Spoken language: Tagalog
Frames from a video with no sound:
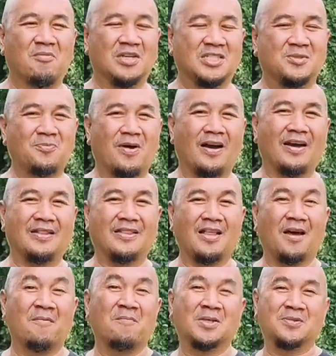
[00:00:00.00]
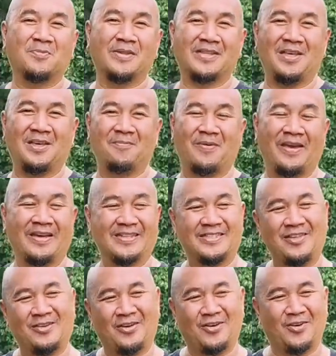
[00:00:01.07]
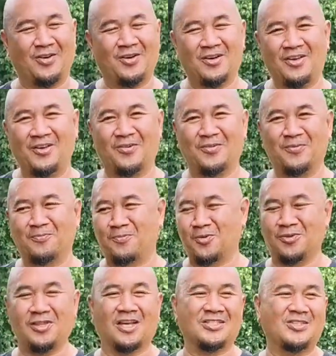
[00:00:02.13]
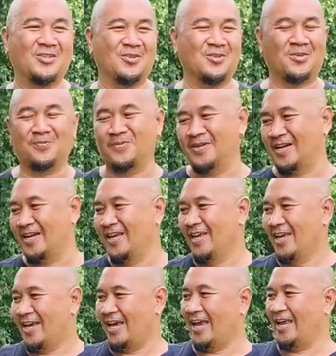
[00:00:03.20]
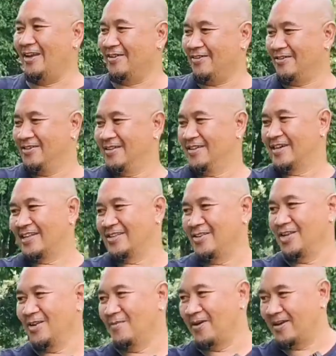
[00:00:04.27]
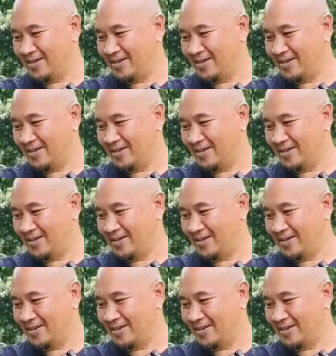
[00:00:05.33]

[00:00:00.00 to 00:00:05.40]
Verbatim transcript: mas maganda, mas matibay kasi yung ano, yung pundasyon kumbaga. Ayan oh, kita niyo